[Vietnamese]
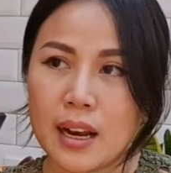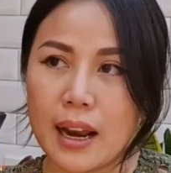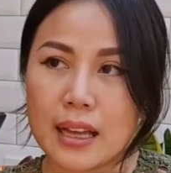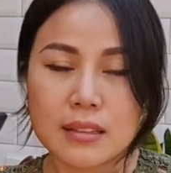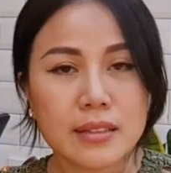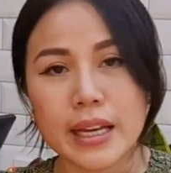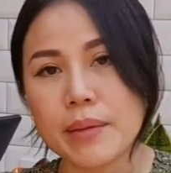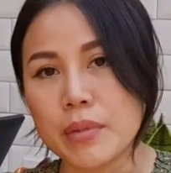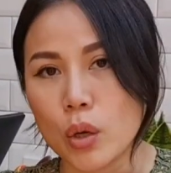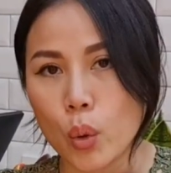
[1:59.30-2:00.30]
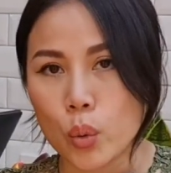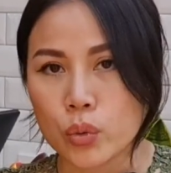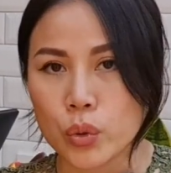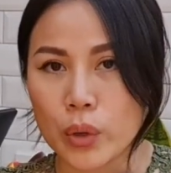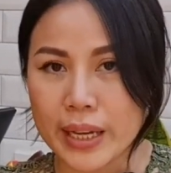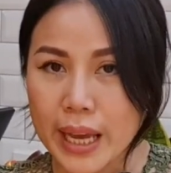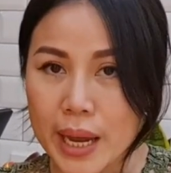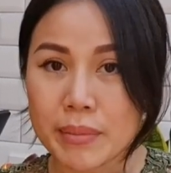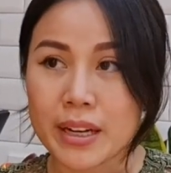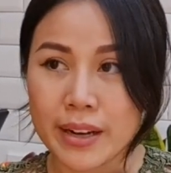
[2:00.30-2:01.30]
là thích cái em này luôn, dù là cái
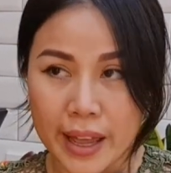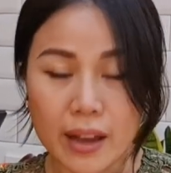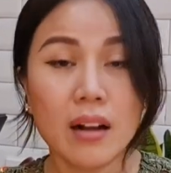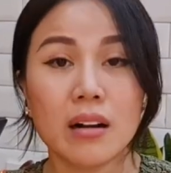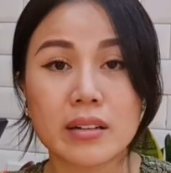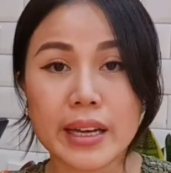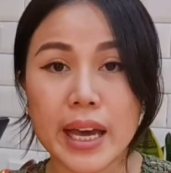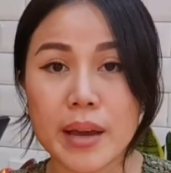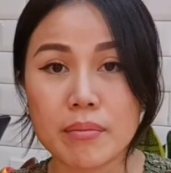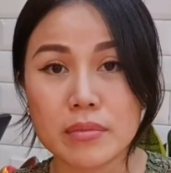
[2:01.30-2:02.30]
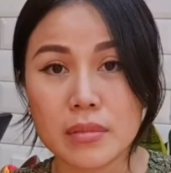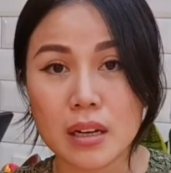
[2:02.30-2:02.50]
em này rẻ hơn cái em